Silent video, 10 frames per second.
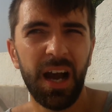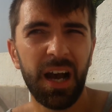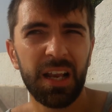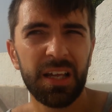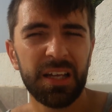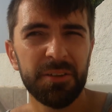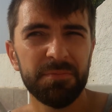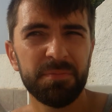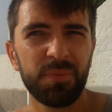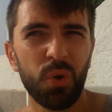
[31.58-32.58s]
ale
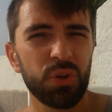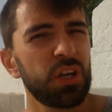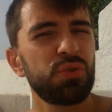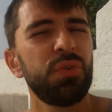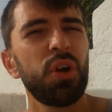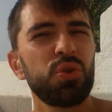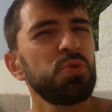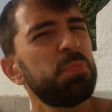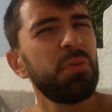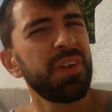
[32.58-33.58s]
od razu wiele
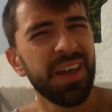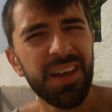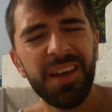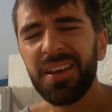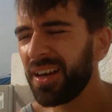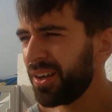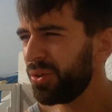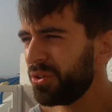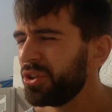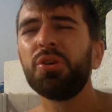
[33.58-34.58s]
osób powie, e
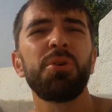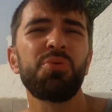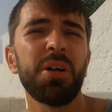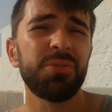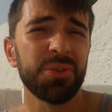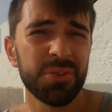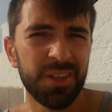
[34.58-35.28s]
Karol, ty to masz łatwe.